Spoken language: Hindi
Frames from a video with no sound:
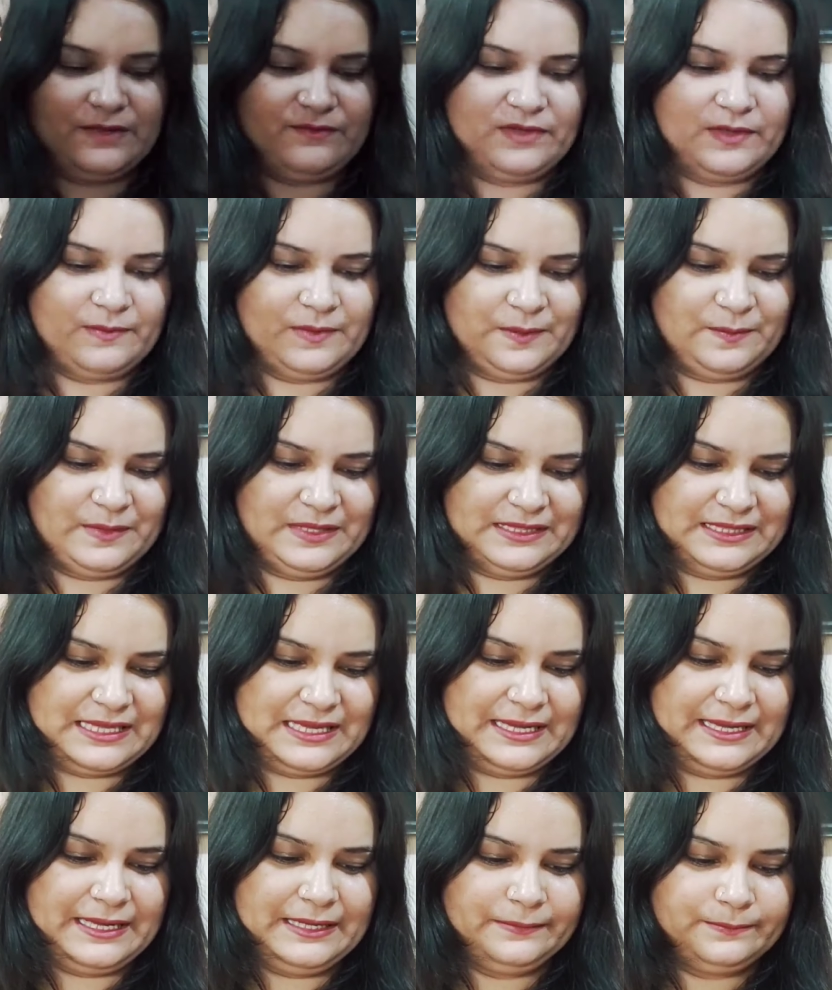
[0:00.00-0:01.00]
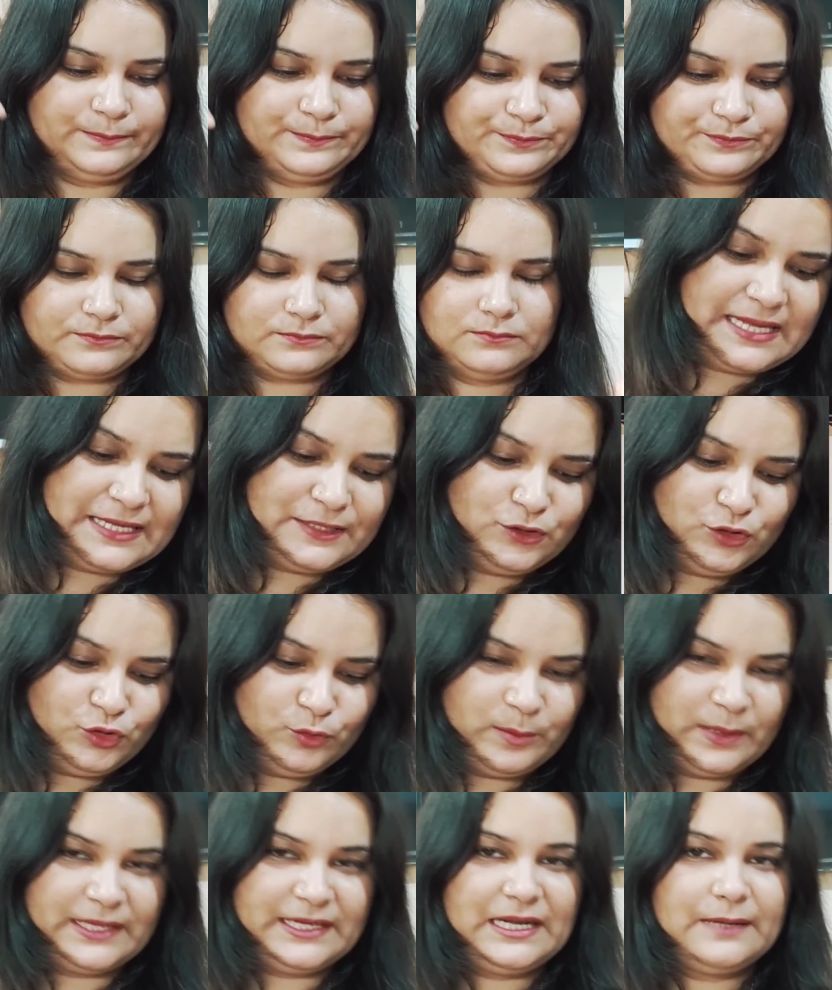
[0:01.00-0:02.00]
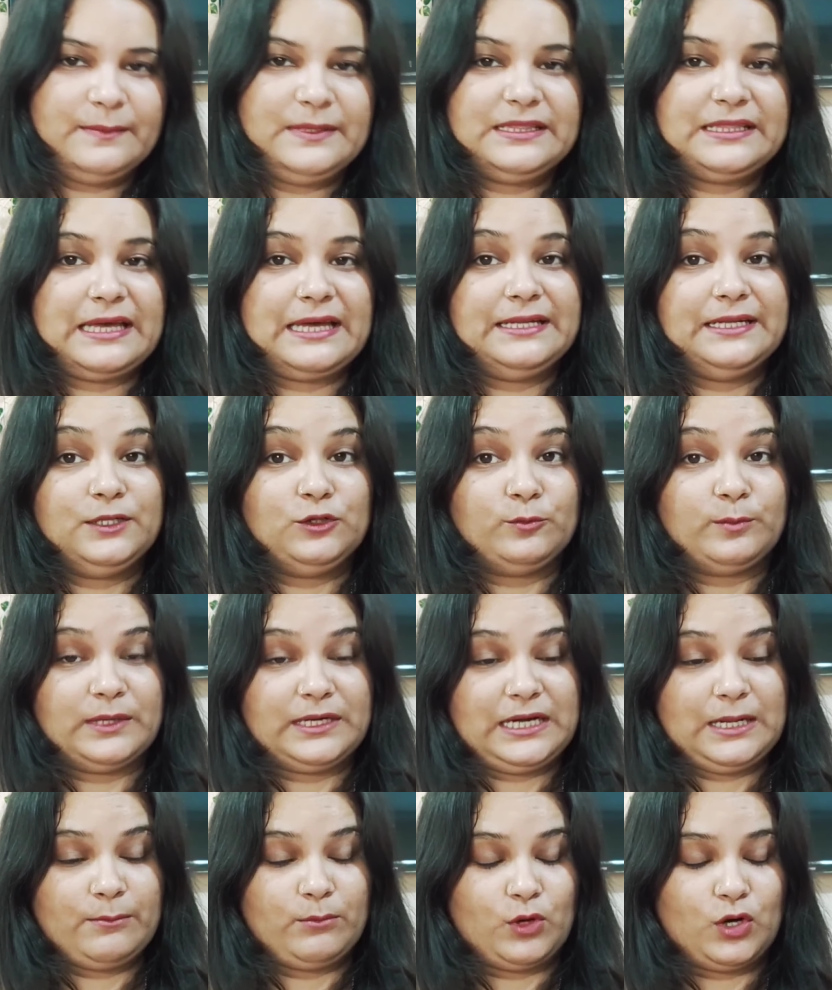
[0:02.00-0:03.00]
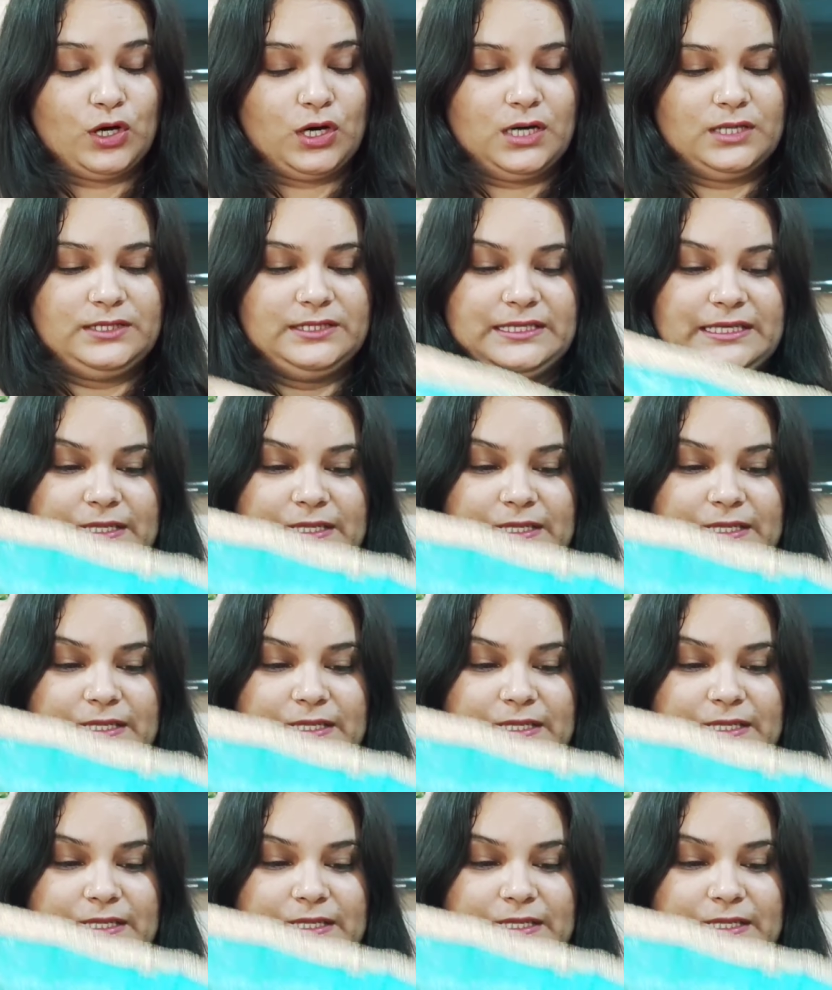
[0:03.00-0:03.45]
लिए फैब्रिक मिलता है जो दुपट्टा मिलता है ना दुपट्टा बहुत ही